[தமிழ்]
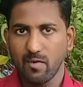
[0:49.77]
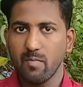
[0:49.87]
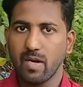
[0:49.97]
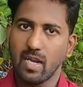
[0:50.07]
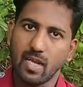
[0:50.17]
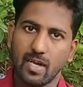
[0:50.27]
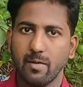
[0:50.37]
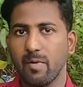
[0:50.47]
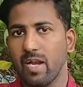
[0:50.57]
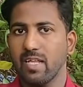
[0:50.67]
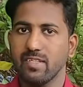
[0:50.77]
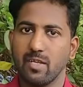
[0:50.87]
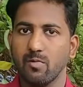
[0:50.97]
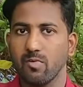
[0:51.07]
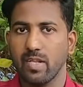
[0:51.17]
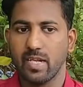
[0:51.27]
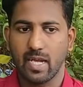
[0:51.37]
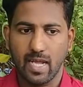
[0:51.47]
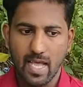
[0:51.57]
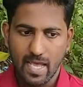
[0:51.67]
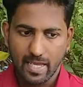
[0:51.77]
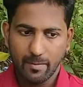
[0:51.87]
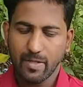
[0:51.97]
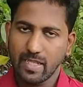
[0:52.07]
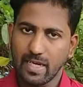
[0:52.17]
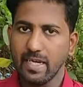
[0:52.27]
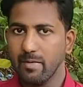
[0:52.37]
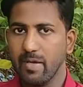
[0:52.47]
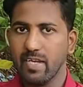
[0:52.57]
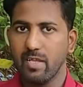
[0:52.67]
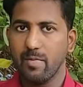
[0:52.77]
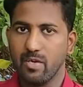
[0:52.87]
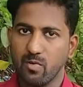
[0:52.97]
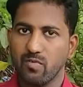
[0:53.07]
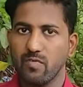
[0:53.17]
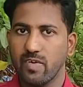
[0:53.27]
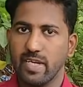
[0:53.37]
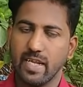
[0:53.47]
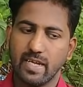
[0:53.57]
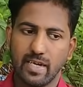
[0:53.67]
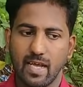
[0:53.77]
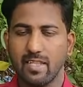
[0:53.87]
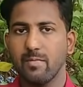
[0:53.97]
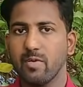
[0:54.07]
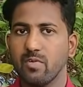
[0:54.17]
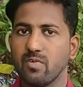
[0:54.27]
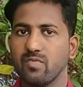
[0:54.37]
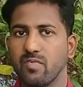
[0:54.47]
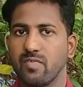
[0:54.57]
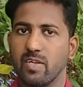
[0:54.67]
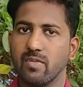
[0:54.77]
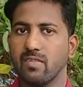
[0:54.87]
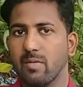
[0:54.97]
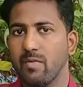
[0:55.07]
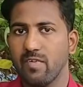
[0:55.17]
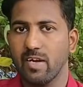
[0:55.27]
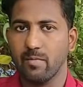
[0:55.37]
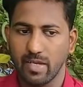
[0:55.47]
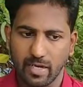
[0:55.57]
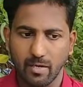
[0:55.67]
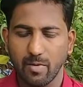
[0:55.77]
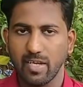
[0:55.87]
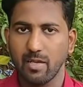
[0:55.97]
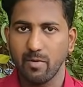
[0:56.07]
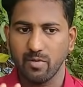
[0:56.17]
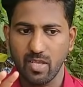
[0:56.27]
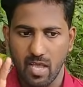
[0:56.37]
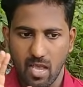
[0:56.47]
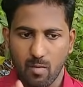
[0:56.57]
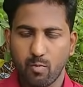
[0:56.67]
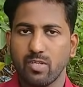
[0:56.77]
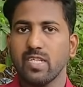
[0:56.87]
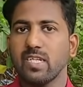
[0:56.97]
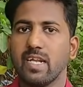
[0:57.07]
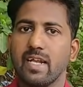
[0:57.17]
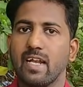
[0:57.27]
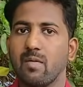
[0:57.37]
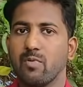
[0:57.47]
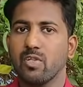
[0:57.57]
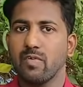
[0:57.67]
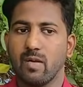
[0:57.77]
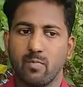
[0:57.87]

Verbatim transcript: நவம்பரில் கண்டிப்பாக லான்ச் ஆயிரும்னு சொல்லியிருக்காங்க இப்போ இந்த ரெண்டு பைக்லையுமே டூ ஃபிஃப்டி நேக்கடு அதேமாதிரி வந்து டூ ஃபிஃப்டியில் வந்து செமி ஃபேட் பைக் ரெண்டு பைக்லையுமே வந்து ப்ரொஜெக்டர் ஹெட்லாம்ப் வந்து